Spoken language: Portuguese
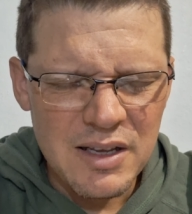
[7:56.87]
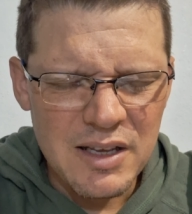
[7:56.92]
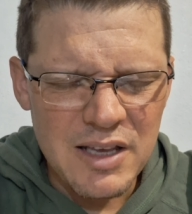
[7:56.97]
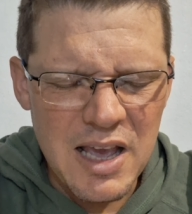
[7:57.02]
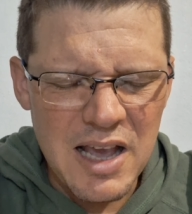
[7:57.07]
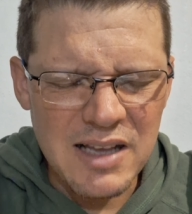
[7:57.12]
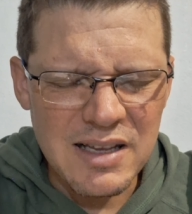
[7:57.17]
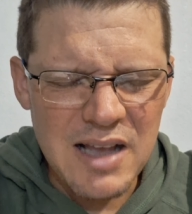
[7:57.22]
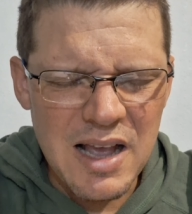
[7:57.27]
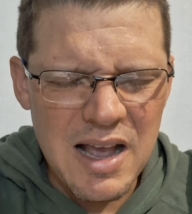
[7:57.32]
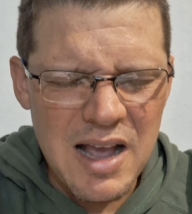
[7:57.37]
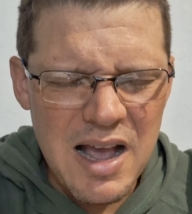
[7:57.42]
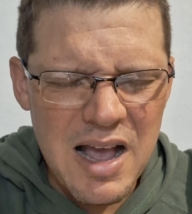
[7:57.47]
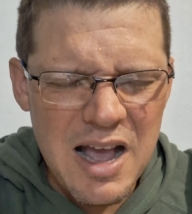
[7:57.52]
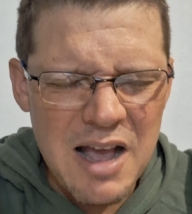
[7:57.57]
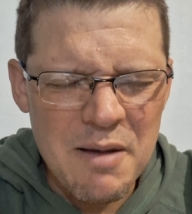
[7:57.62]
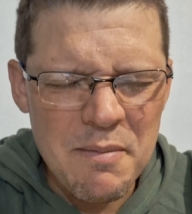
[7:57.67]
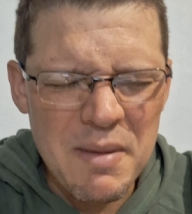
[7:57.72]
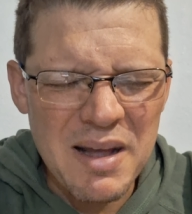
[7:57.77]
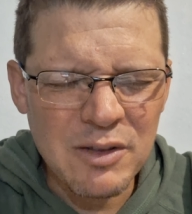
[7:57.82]
Que a, a
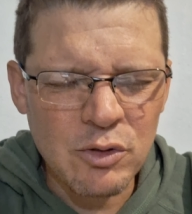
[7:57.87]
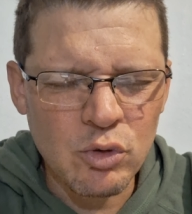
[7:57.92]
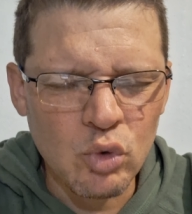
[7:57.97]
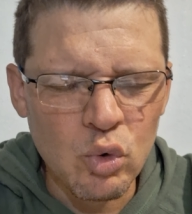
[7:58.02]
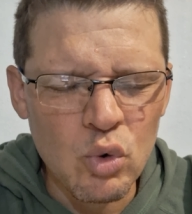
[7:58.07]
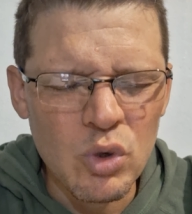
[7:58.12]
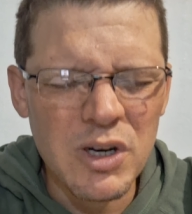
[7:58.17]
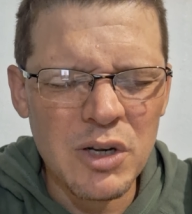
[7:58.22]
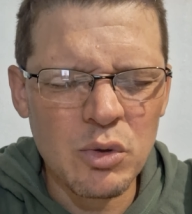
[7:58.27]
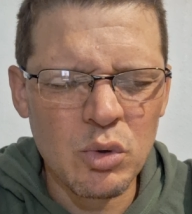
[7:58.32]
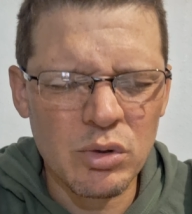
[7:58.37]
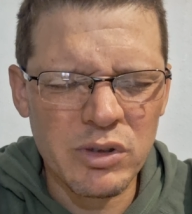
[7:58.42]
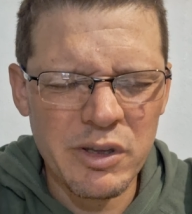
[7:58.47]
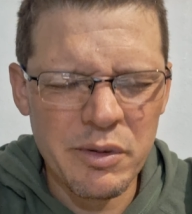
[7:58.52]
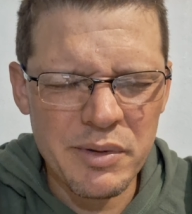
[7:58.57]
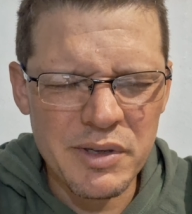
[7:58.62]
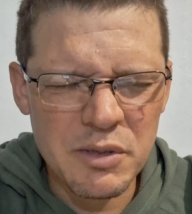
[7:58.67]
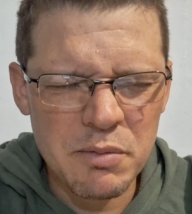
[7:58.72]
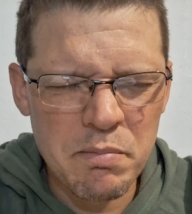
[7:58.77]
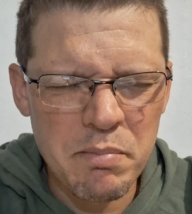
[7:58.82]
armadura do
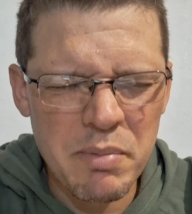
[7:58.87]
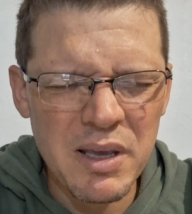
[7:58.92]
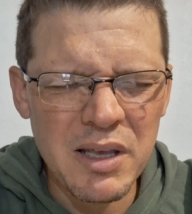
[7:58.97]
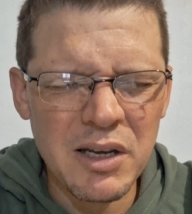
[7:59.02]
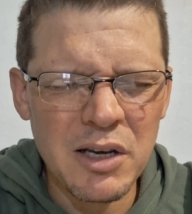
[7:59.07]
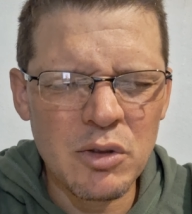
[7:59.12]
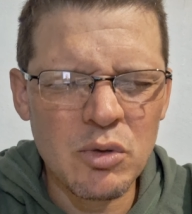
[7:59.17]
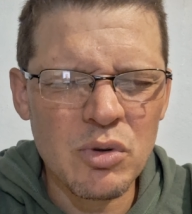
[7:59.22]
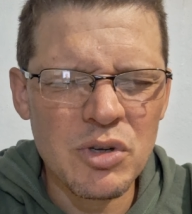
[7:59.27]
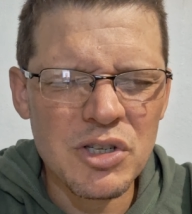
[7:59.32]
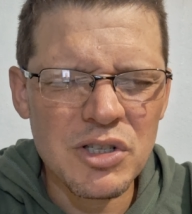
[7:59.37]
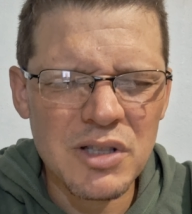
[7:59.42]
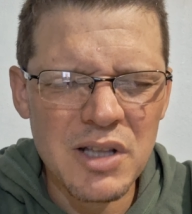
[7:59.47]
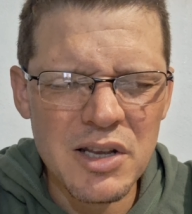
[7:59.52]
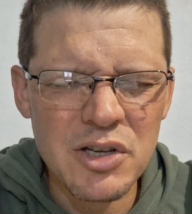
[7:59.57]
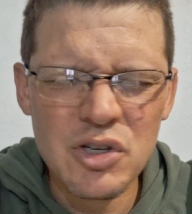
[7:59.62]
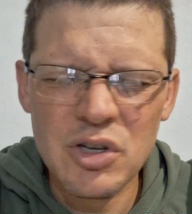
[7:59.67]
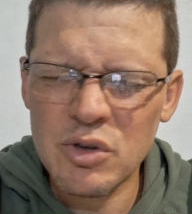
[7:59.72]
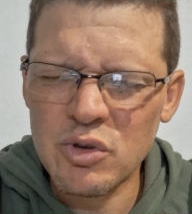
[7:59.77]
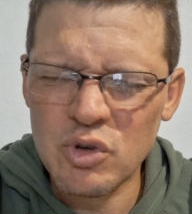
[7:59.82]
teu espírito
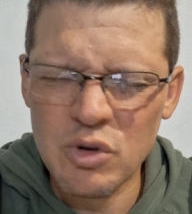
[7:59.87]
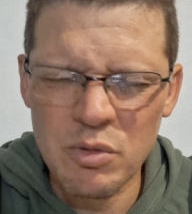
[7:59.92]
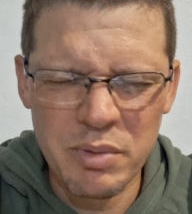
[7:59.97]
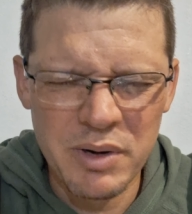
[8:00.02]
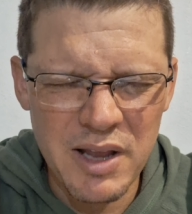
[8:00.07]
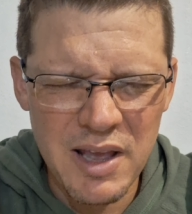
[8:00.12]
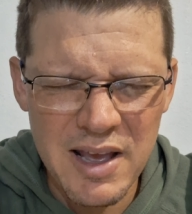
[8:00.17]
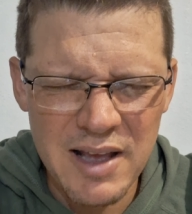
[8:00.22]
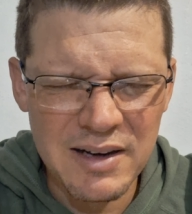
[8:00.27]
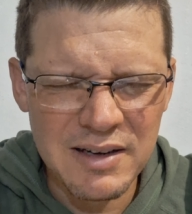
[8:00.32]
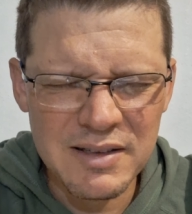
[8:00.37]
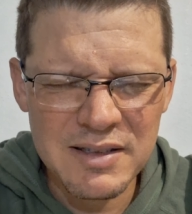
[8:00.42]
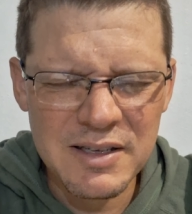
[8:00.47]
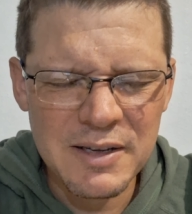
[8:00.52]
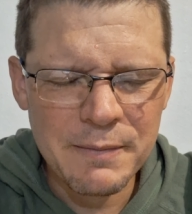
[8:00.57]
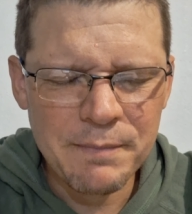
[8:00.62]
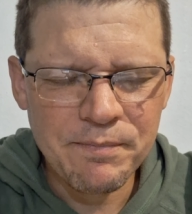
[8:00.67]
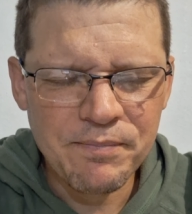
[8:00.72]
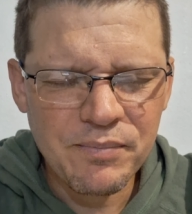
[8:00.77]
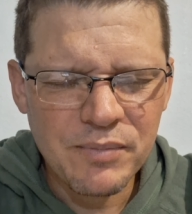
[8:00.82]
esteja sobre
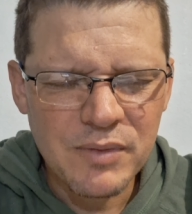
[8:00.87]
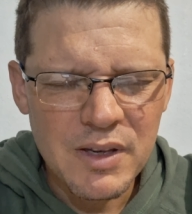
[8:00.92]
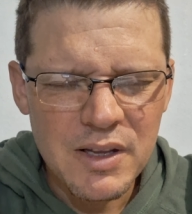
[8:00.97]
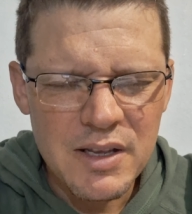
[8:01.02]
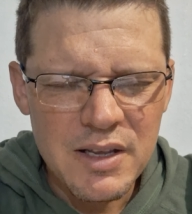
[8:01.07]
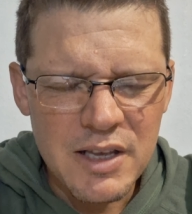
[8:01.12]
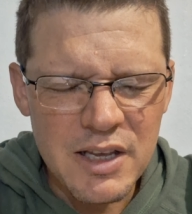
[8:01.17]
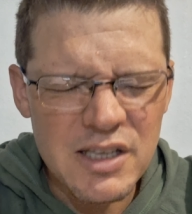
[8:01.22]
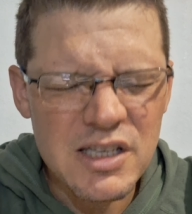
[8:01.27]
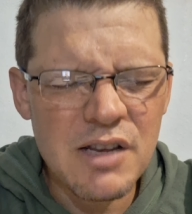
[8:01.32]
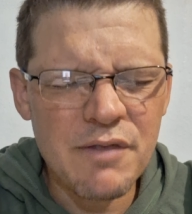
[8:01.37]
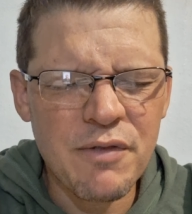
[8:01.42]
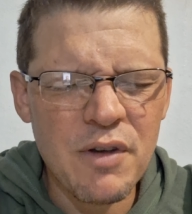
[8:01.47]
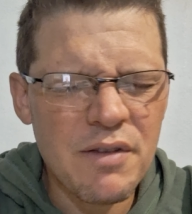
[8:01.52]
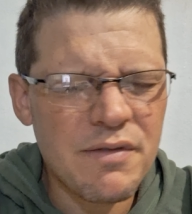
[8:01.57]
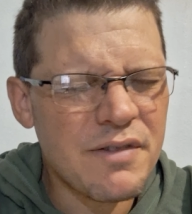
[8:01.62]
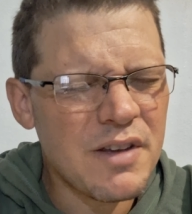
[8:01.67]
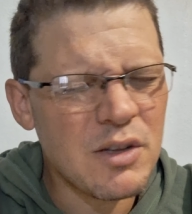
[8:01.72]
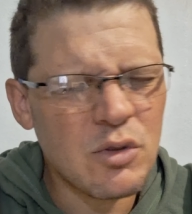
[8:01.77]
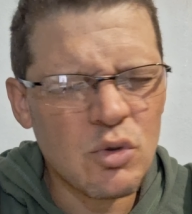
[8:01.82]
elas. E se
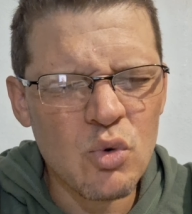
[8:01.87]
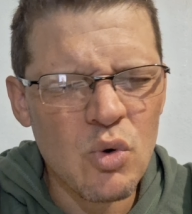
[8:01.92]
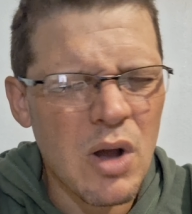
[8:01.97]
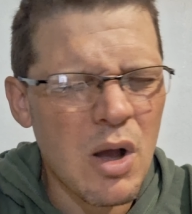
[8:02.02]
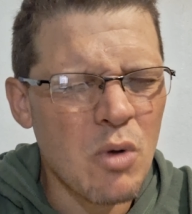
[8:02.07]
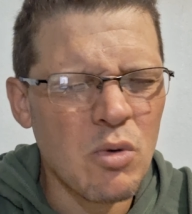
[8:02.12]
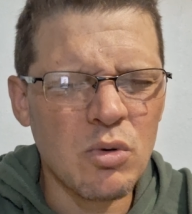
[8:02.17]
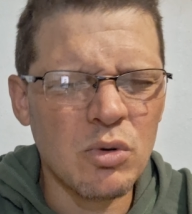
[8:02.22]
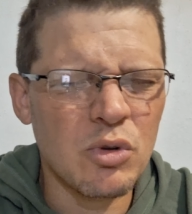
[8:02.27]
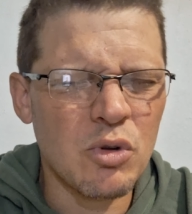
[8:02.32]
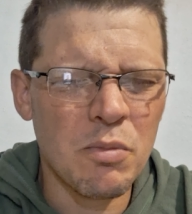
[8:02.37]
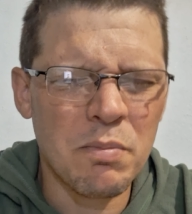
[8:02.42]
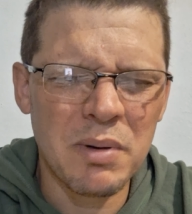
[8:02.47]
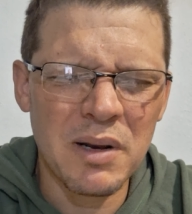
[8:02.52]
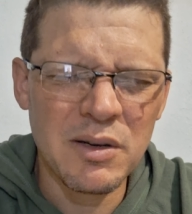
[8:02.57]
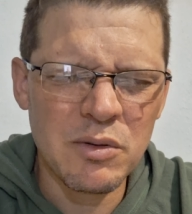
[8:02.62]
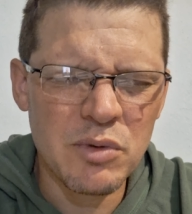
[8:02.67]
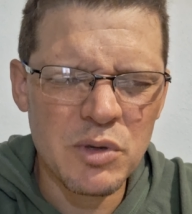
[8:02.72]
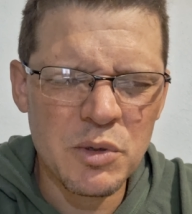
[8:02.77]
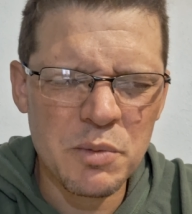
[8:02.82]
foi feito algo no plano